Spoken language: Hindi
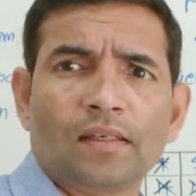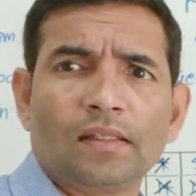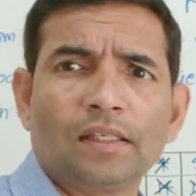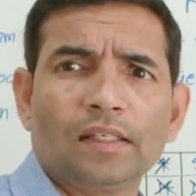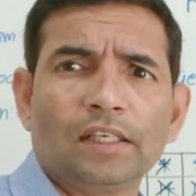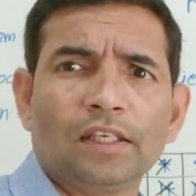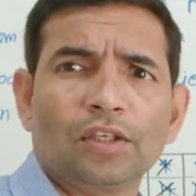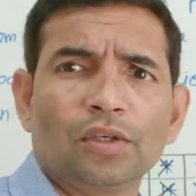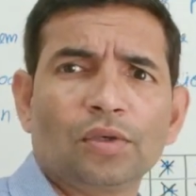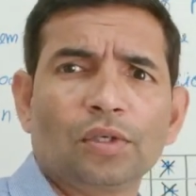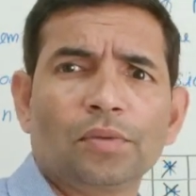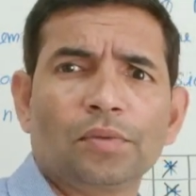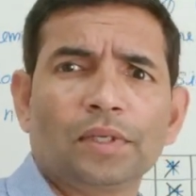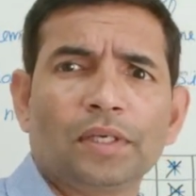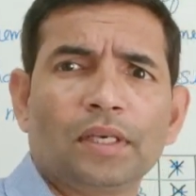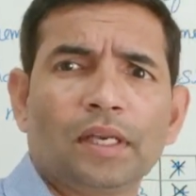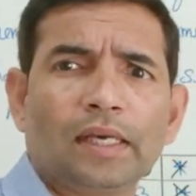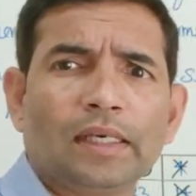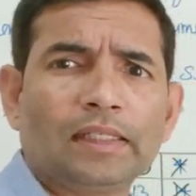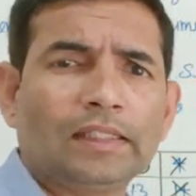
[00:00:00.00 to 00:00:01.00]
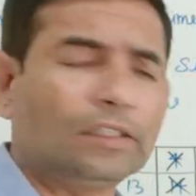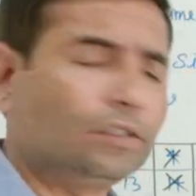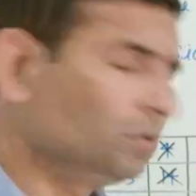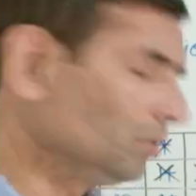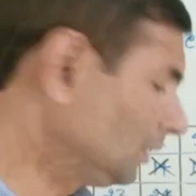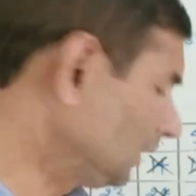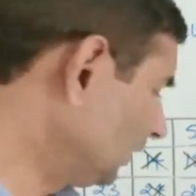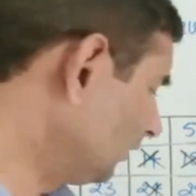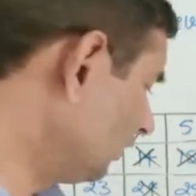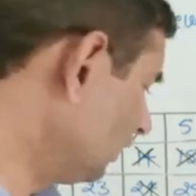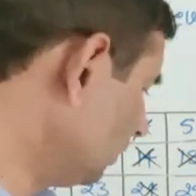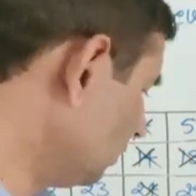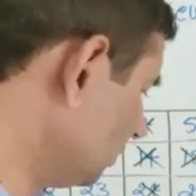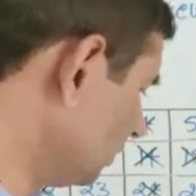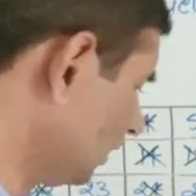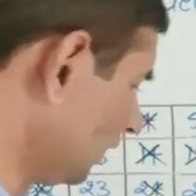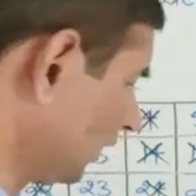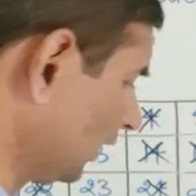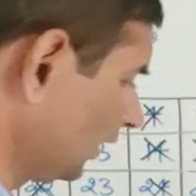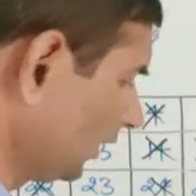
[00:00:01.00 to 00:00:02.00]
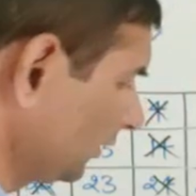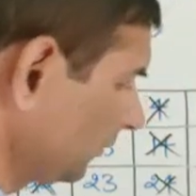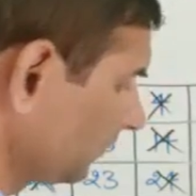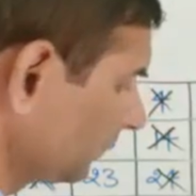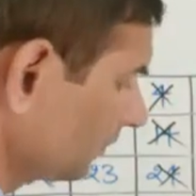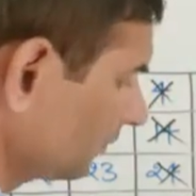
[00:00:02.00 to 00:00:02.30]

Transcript: ठीक है क्योंकि भैया नाइन्टी जो सेवन होता है